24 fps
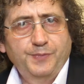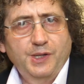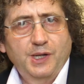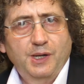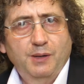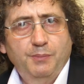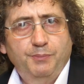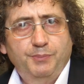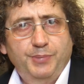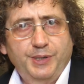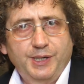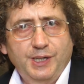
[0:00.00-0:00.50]

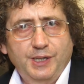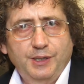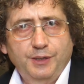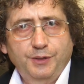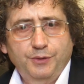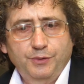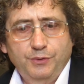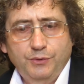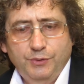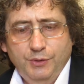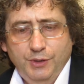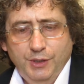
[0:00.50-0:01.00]
a
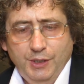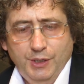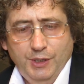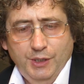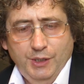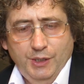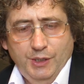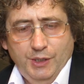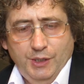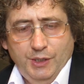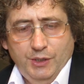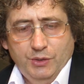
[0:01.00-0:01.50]
Prato.
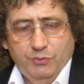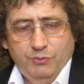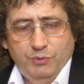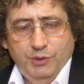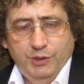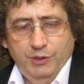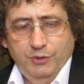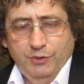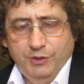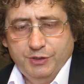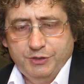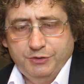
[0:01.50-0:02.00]

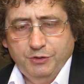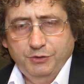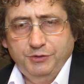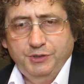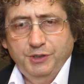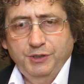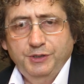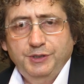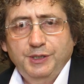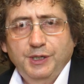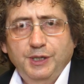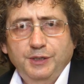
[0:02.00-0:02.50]
Quello che sto
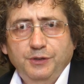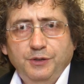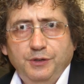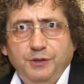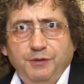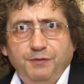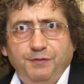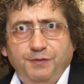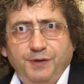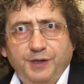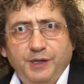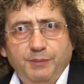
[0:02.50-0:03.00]
tentando di
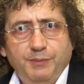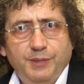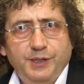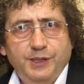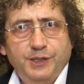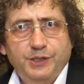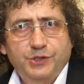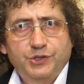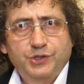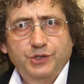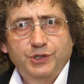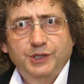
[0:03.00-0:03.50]
far
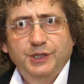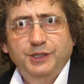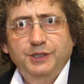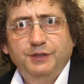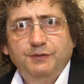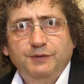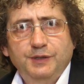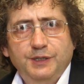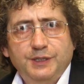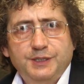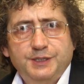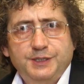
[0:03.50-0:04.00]
emergere da
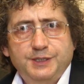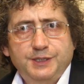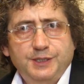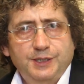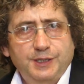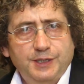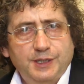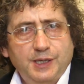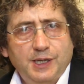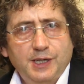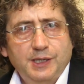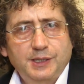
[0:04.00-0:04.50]

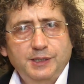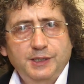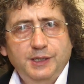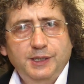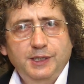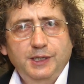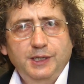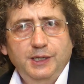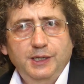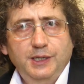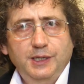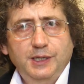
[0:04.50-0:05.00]
diversi
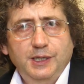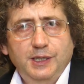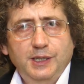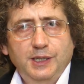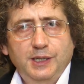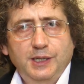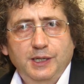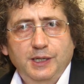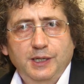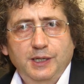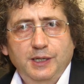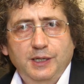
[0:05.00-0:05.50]
anni
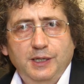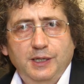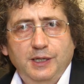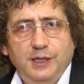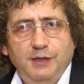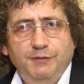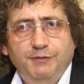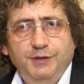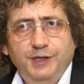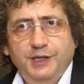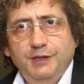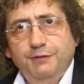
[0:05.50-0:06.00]
è
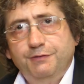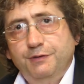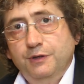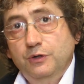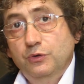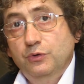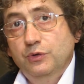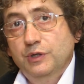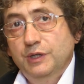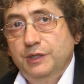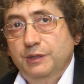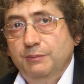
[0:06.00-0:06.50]
la vera
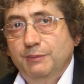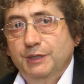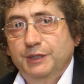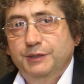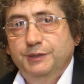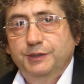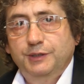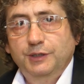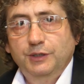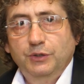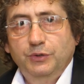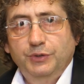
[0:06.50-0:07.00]
figura di
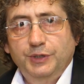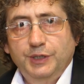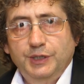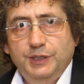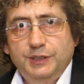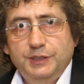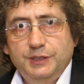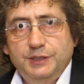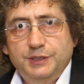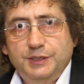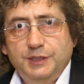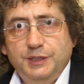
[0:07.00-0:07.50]
Matteo
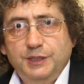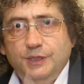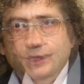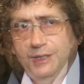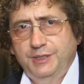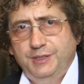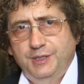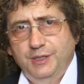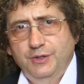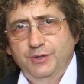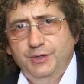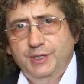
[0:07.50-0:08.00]
Renzi.
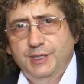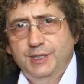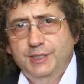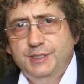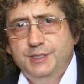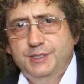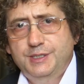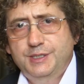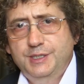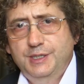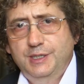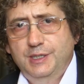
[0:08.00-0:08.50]
Matteo
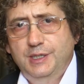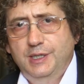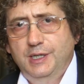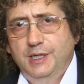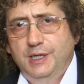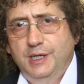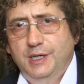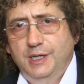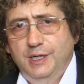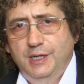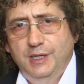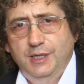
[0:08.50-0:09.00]
Renzi
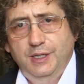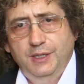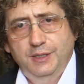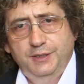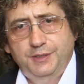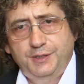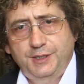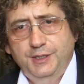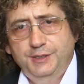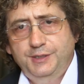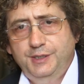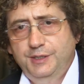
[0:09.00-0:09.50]
il
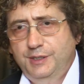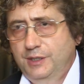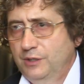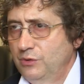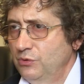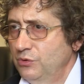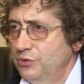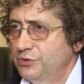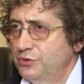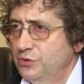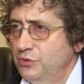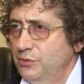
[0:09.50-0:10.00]
30 eh, di
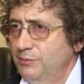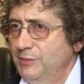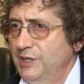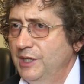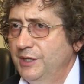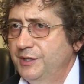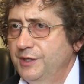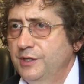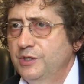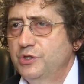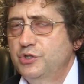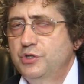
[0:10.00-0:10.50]
agosto
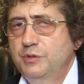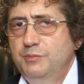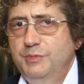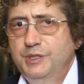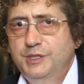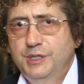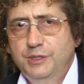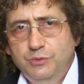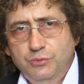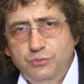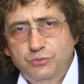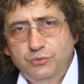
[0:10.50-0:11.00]
2013 mi
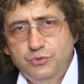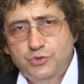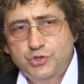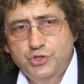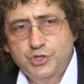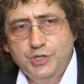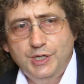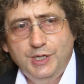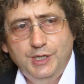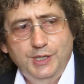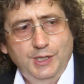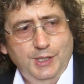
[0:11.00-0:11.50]

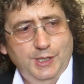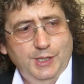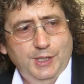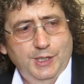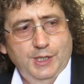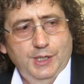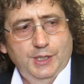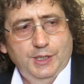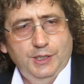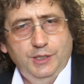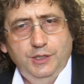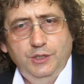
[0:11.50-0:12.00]
denuncia,
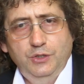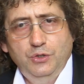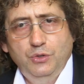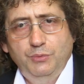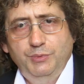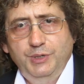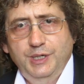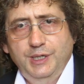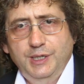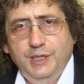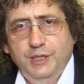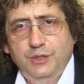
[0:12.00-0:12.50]
io
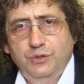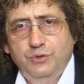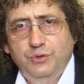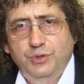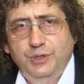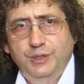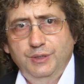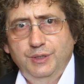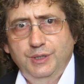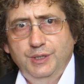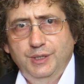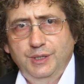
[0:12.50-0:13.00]
mi reco
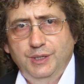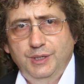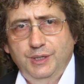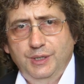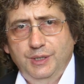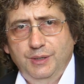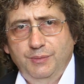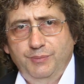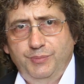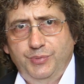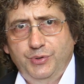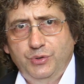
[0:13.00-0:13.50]
in
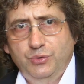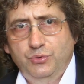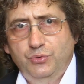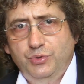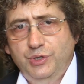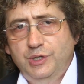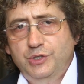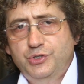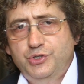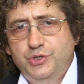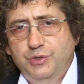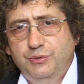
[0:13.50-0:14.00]
eh,
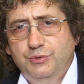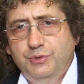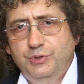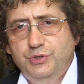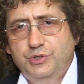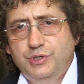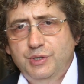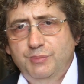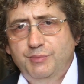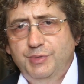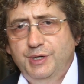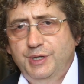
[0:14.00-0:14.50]
procura il 5
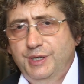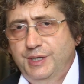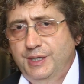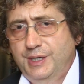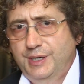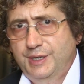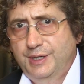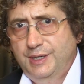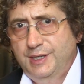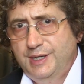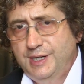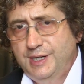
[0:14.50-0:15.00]
dicembre a
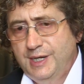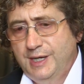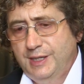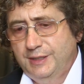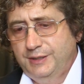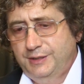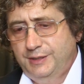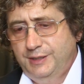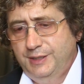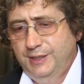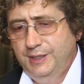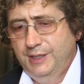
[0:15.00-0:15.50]
ritirare gli
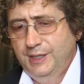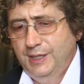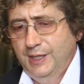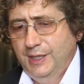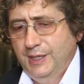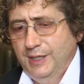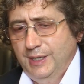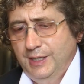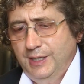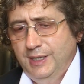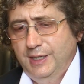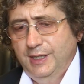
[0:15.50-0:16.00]
atti
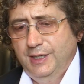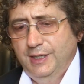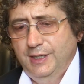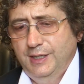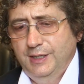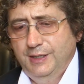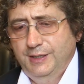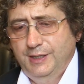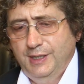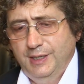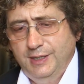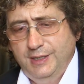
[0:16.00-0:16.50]
e
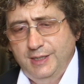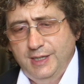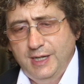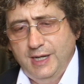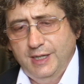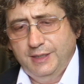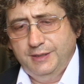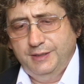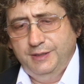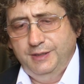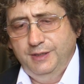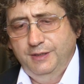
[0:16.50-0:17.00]
dagli
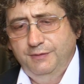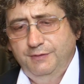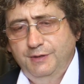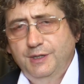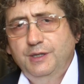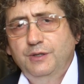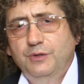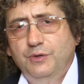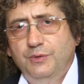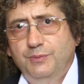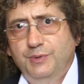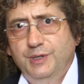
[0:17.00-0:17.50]
atti
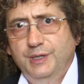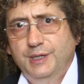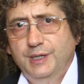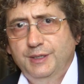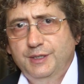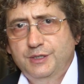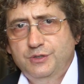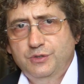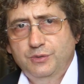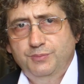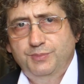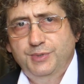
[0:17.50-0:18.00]
vedo come
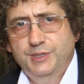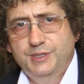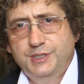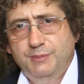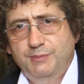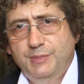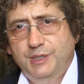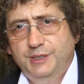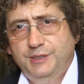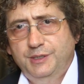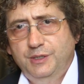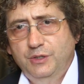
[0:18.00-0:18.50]
grande sorpresa
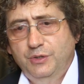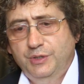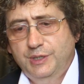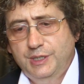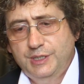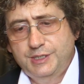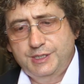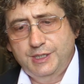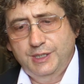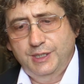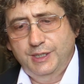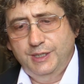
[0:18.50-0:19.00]
Matteo
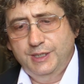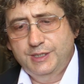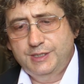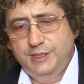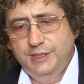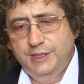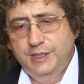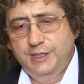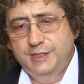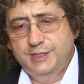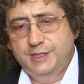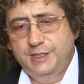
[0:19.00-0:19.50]
Renzi alla
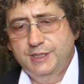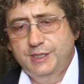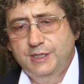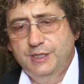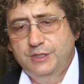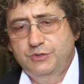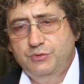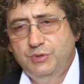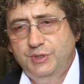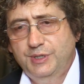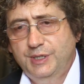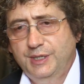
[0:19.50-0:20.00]
residenza
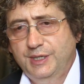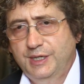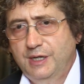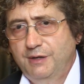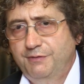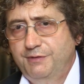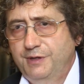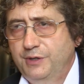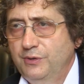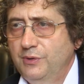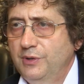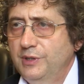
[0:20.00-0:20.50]
sua
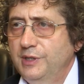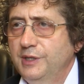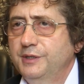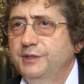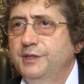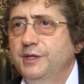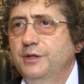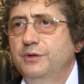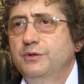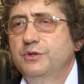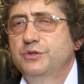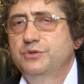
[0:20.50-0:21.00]
anagrafe, non
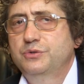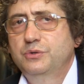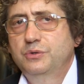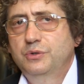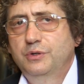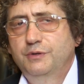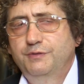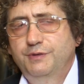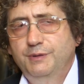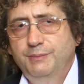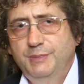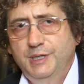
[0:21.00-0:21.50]
all'interno del
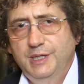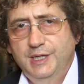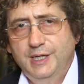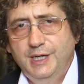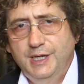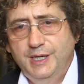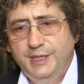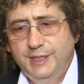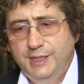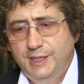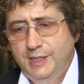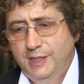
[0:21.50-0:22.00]
suo
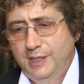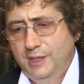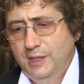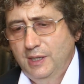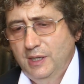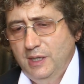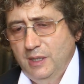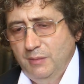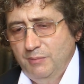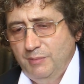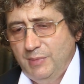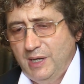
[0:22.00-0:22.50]
familiare,
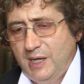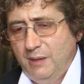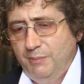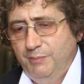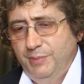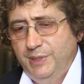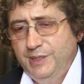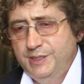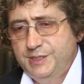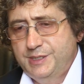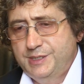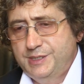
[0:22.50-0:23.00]
ma
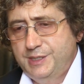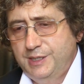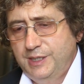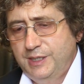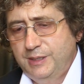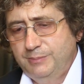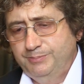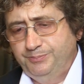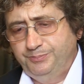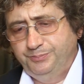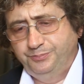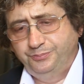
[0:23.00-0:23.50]

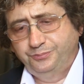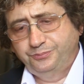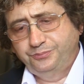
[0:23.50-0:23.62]
bensì